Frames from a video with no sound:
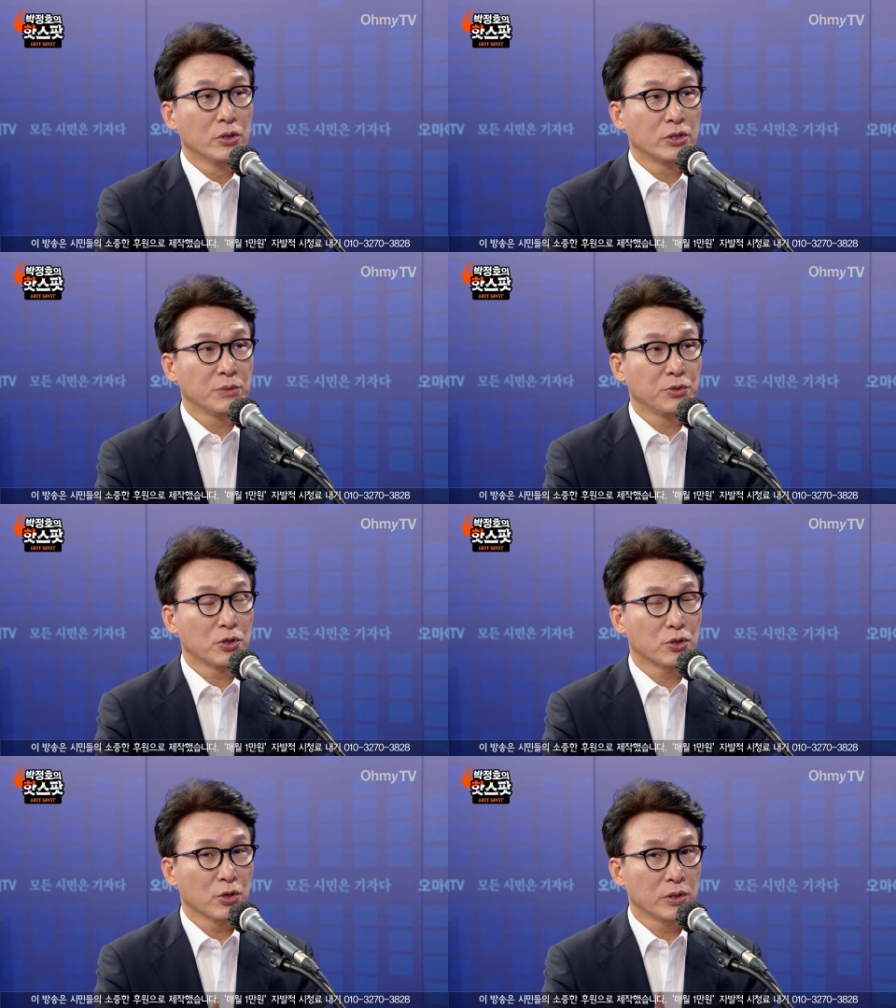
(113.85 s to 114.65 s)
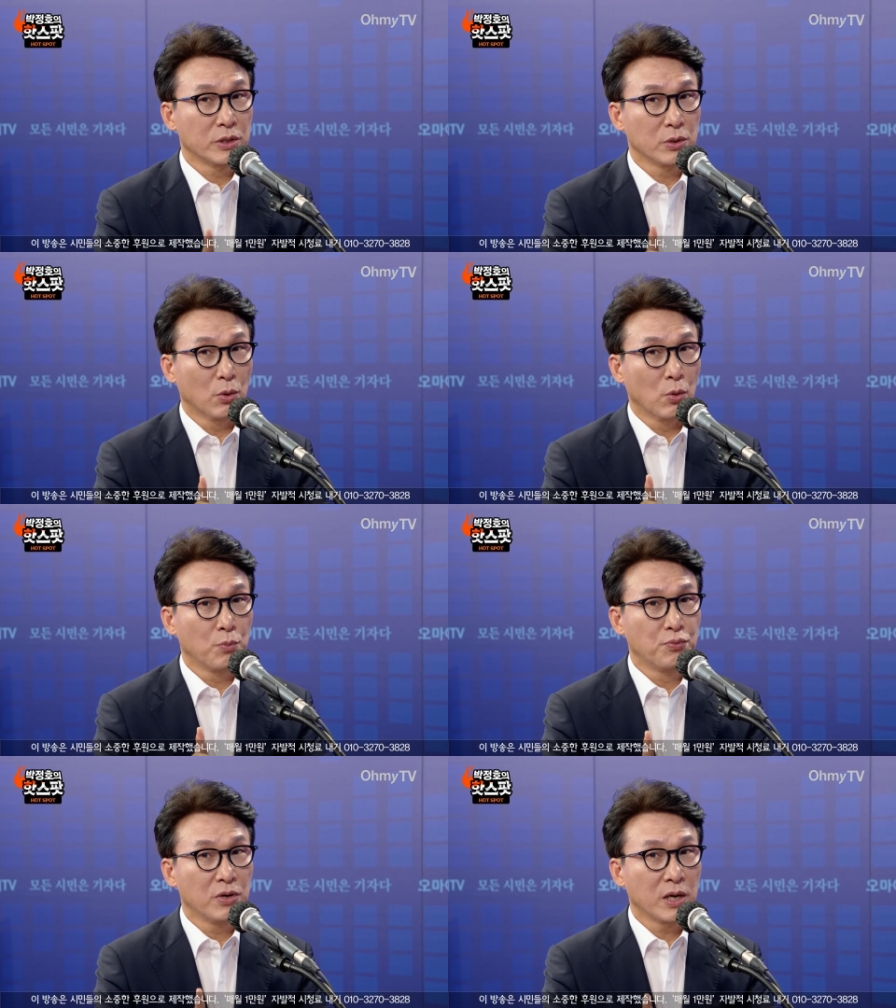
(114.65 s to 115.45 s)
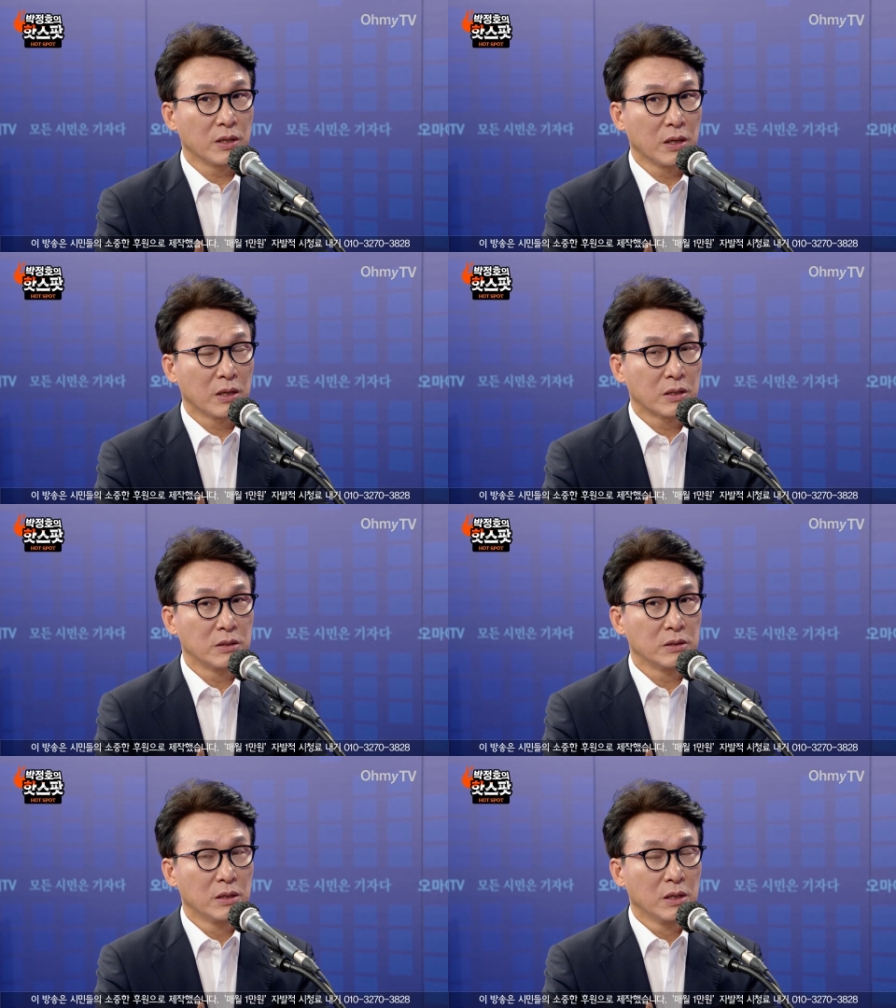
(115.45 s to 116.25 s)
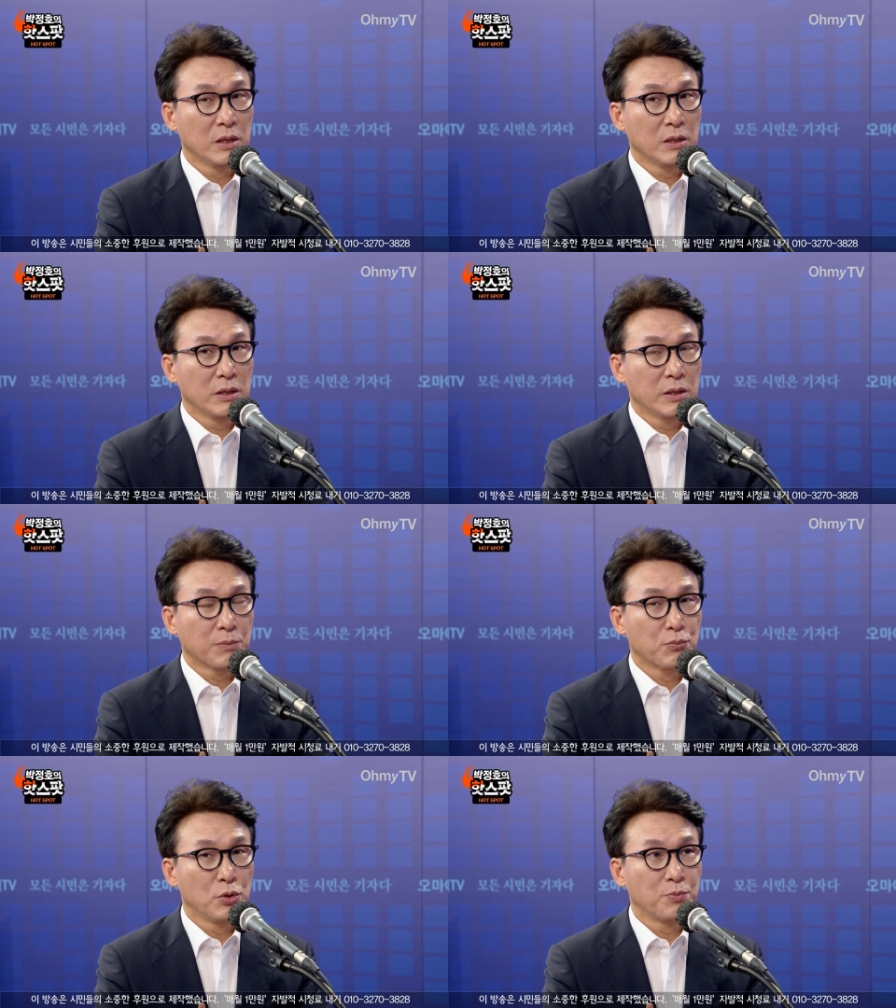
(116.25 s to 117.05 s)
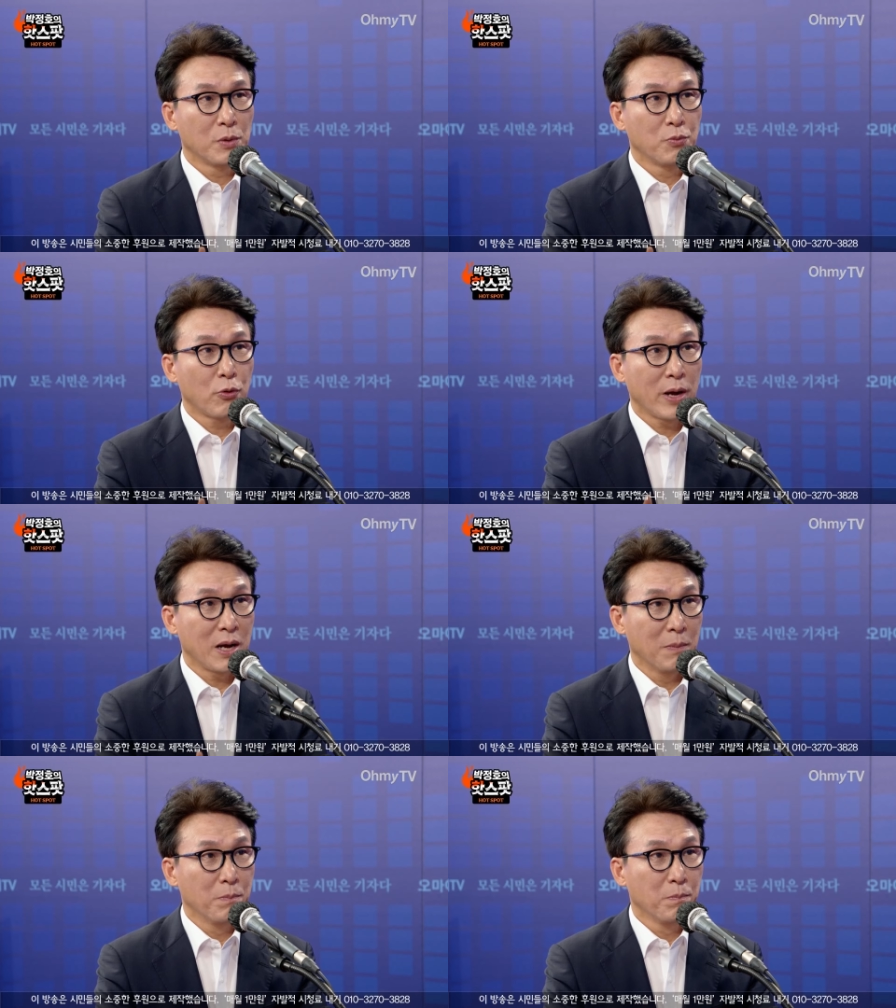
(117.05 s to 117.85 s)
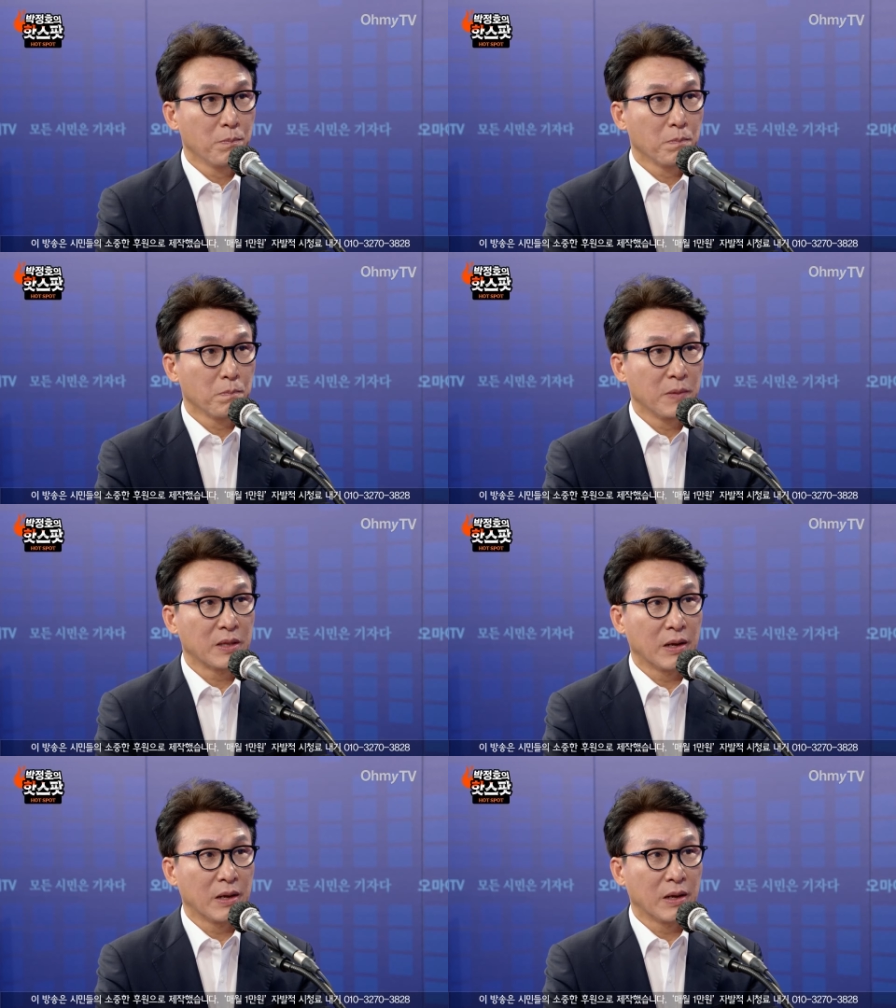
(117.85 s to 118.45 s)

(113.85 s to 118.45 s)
심지어 저희들이 오픈한 그 불법 회합에 네.